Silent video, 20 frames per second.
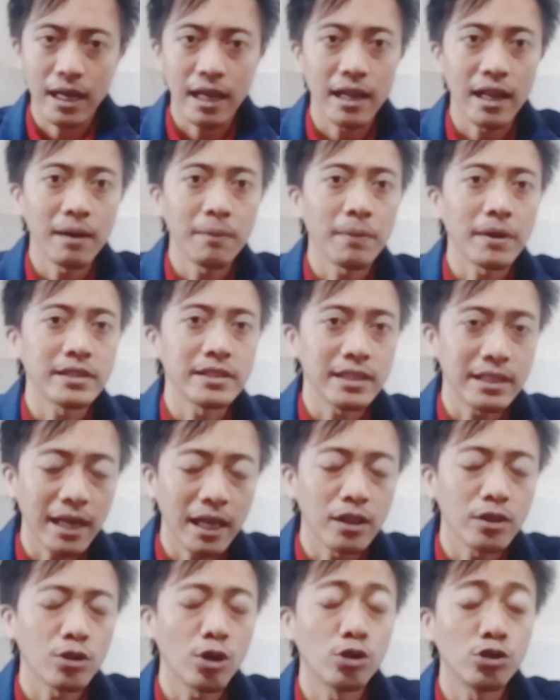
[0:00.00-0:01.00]
kalian
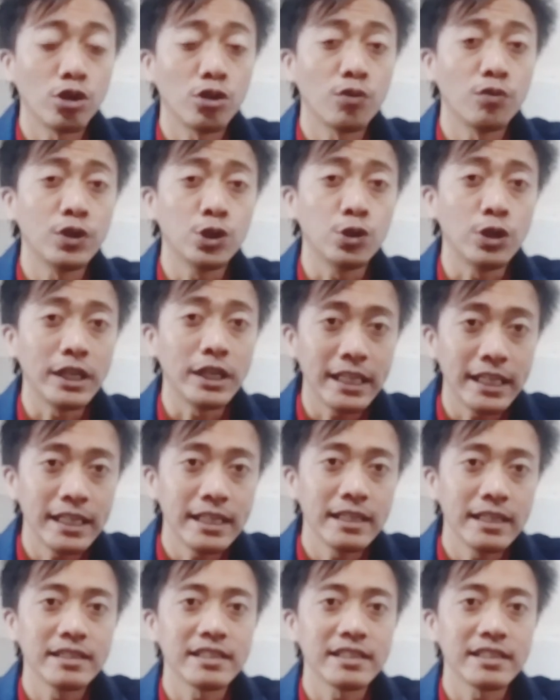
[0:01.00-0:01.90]
pastikan tonton video ini